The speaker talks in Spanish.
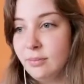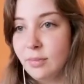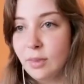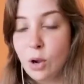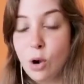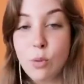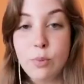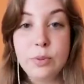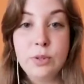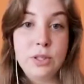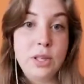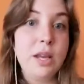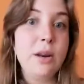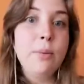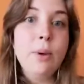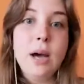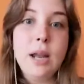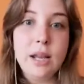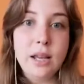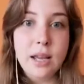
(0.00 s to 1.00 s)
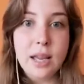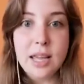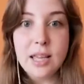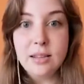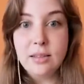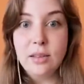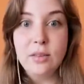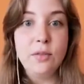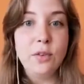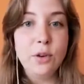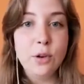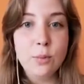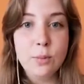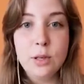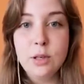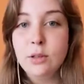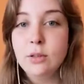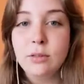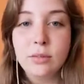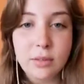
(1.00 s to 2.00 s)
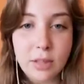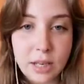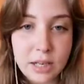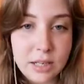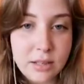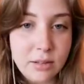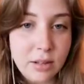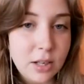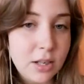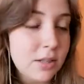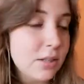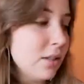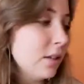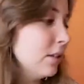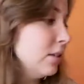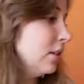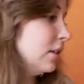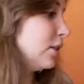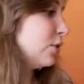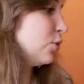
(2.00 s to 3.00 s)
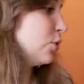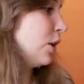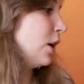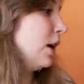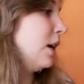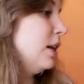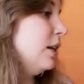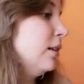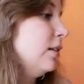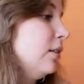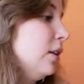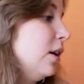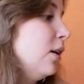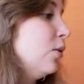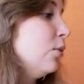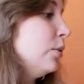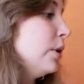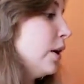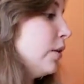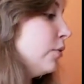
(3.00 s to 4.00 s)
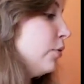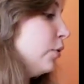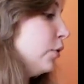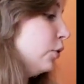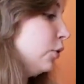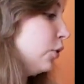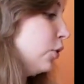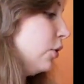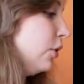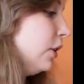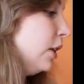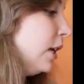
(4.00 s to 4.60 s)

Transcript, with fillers: observar este fenómeno tan interesante. Yo acá les tengo una foto